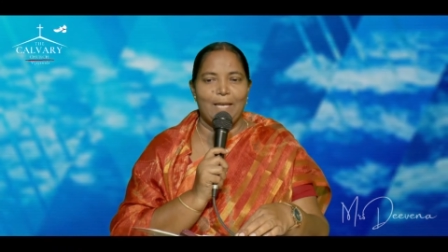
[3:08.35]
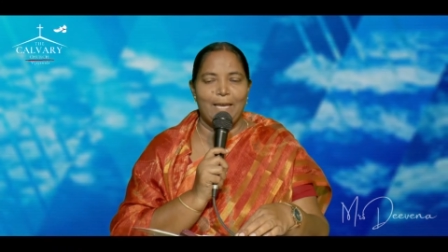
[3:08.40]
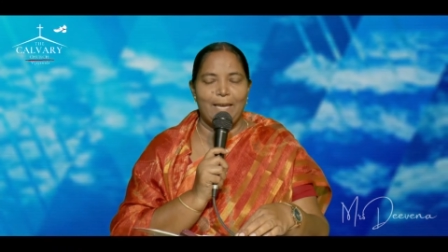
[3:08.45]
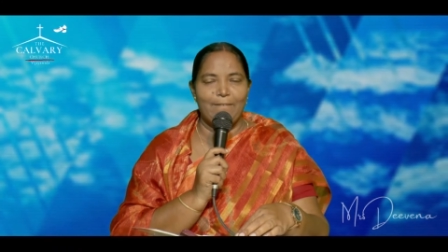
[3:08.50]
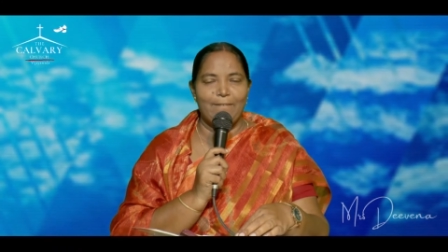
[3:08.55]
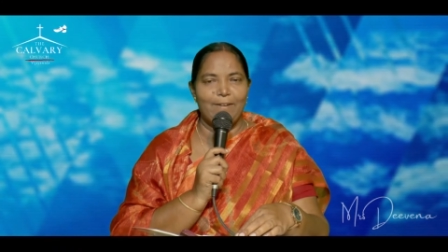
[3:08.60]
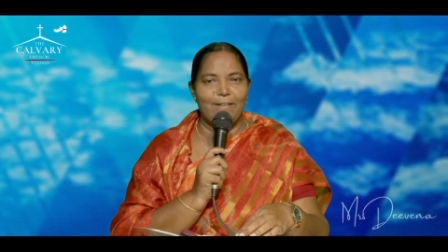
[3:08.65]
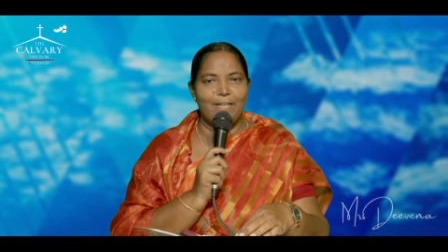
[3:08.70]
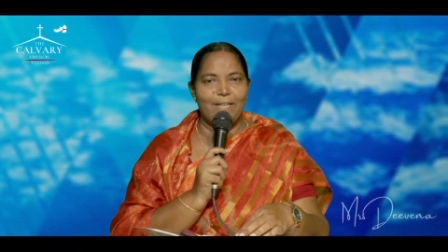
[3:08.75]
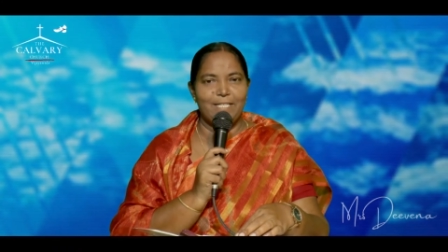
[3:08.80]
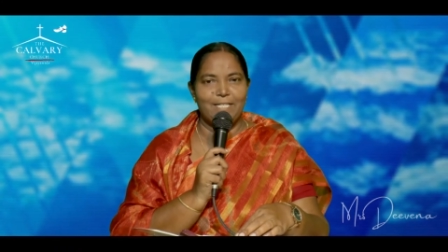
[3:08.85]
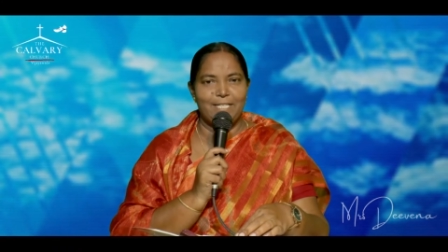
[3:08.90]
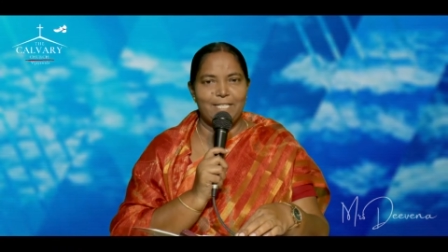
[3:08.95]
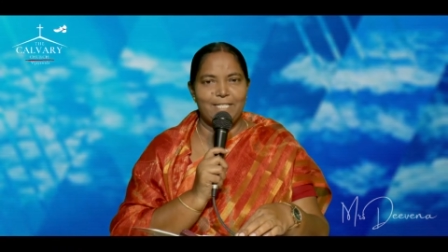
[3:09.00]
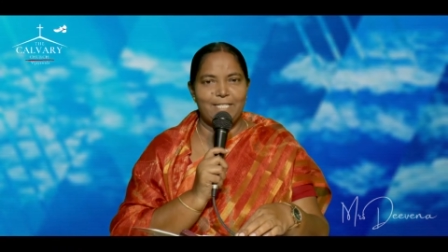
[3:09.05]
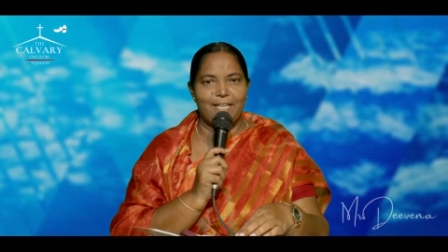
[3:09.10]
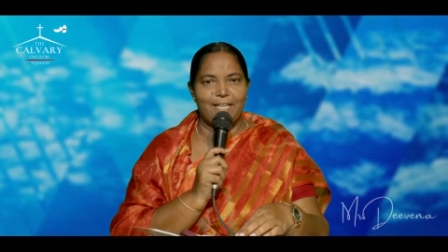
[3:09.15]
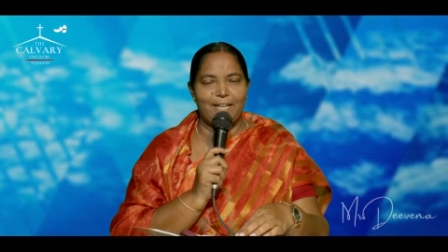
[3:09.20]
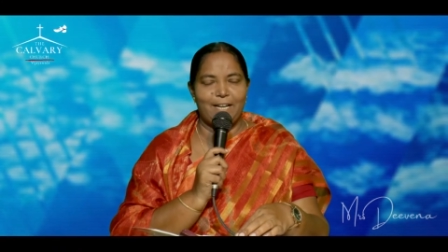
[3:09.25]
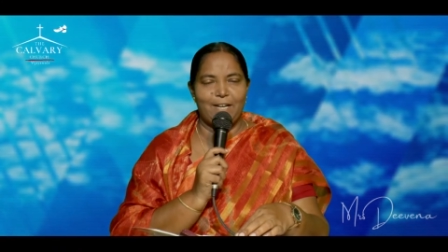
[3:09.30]
ఏమన్నా
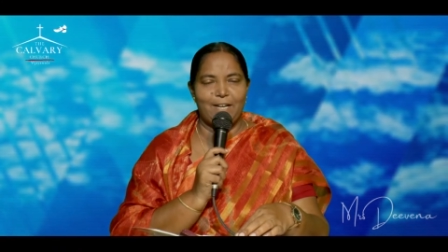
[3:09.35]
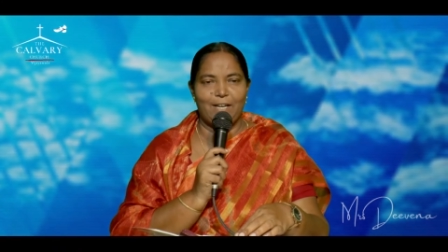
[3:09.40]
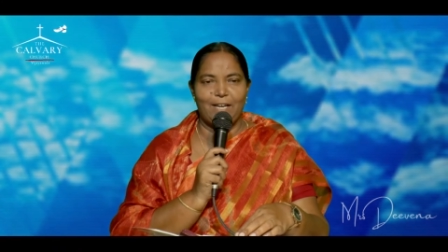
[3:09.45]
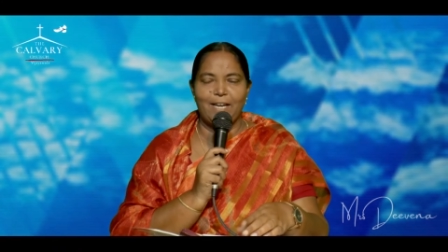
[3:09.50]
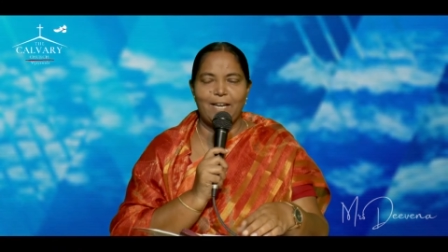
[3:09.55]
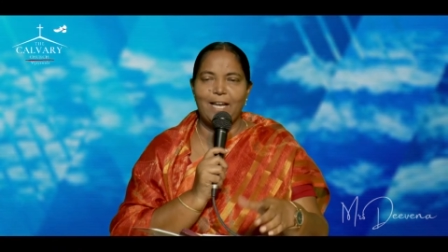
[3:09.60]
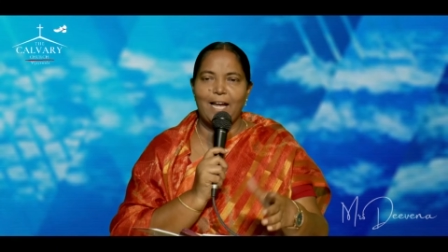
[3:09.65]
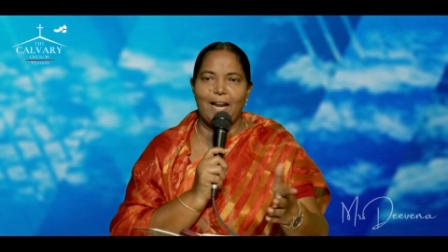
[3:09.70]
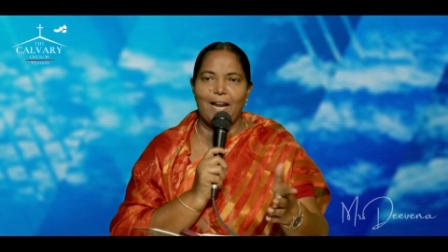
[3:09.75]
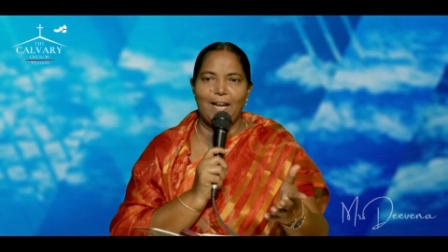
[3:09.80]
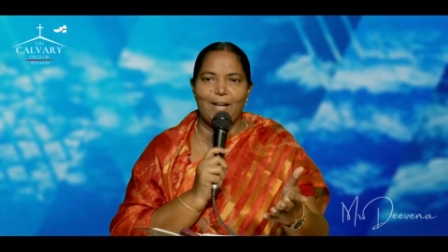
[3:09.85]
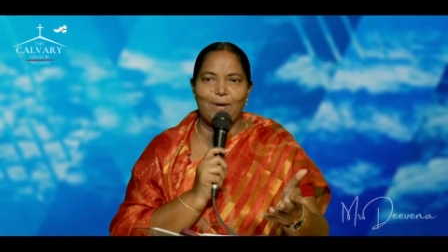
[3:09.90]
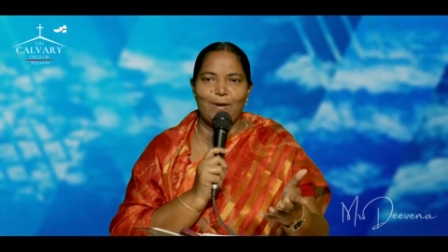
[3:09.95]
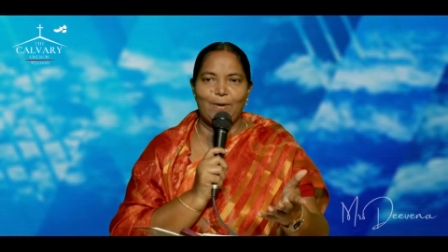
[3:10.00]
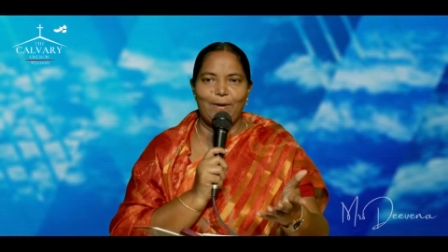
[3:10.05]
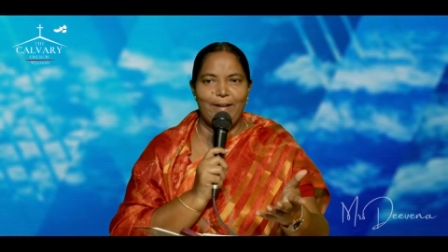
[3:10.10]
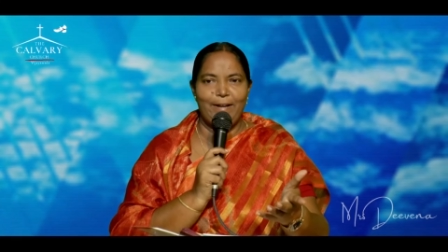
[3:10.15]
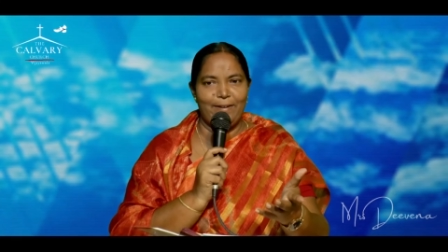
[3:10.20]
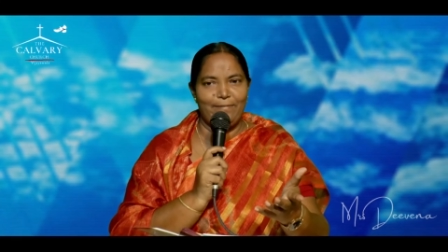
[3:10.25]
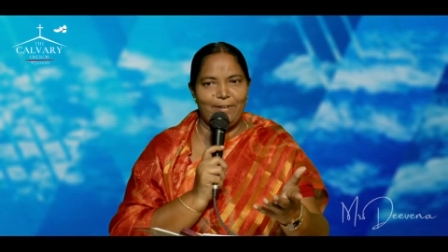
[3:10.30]
చేశారనుక ఇక
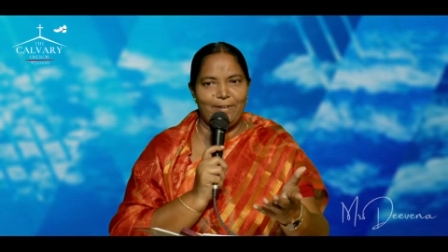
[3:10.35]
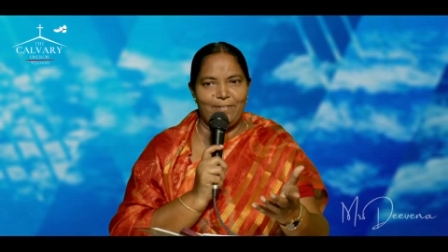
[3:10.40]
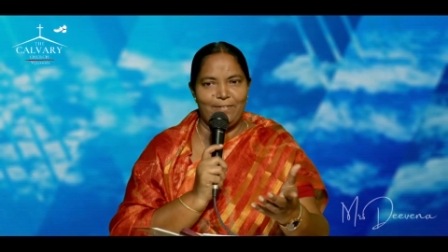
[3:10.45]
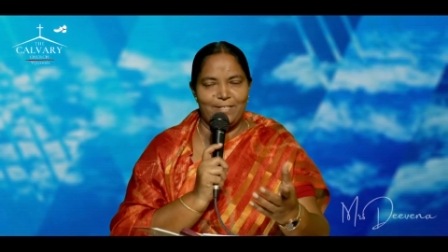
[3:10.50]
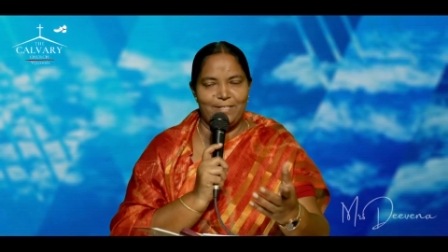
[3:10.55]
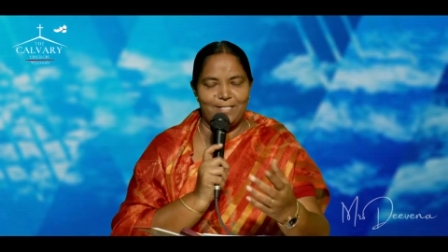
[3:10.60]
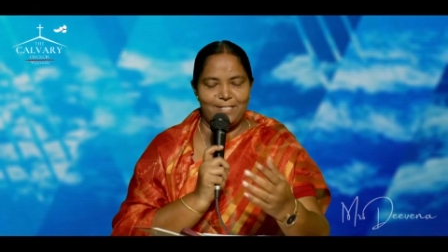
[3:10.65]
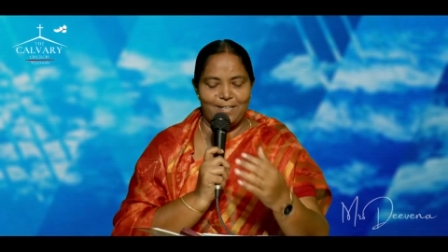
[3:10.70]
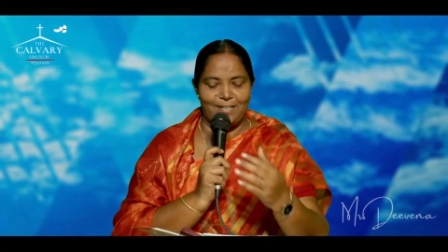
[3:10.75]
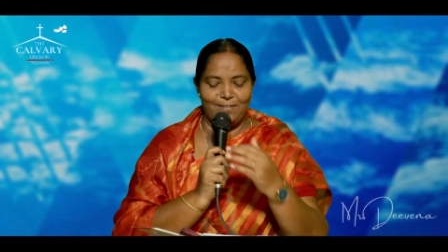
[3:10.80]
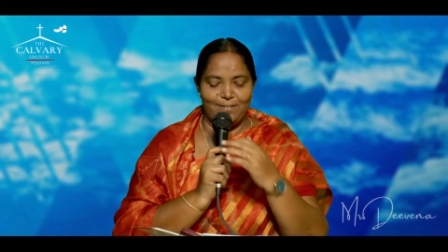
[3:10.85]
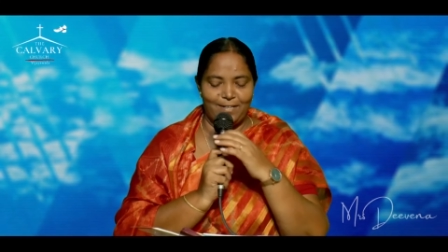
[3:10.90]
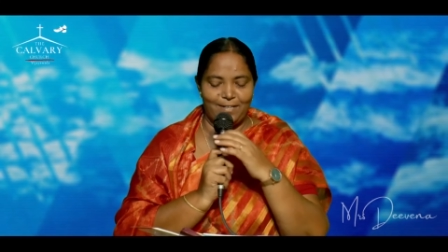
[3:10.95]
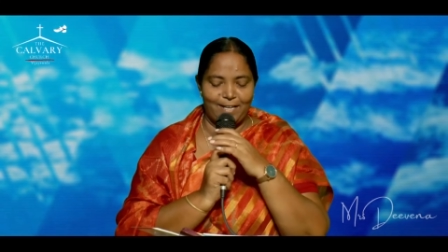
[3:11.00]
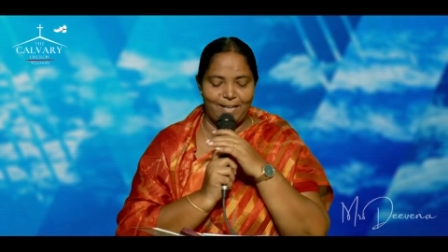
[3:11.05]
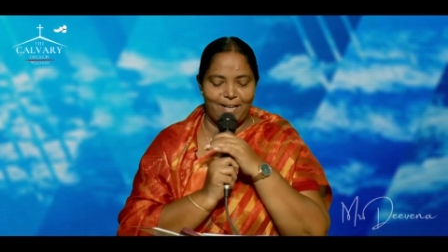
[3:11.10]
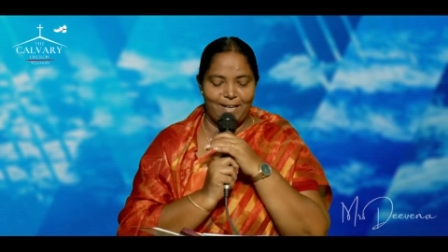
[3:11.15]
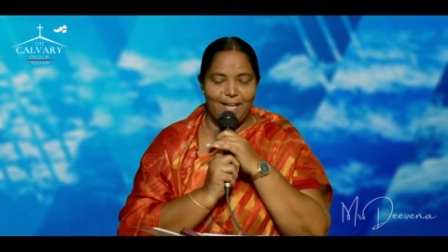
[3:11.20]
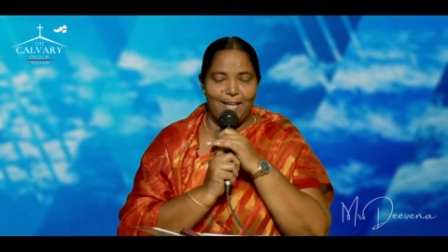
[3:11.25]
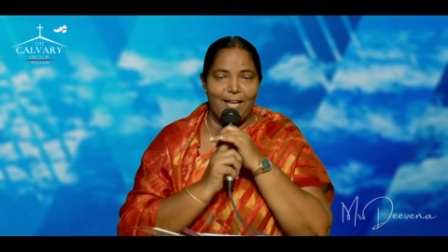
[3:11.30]
కూడా అవే వస్తూ
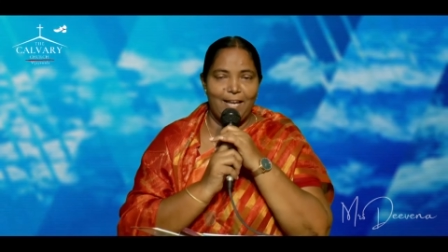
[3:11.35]
ఉంటాయి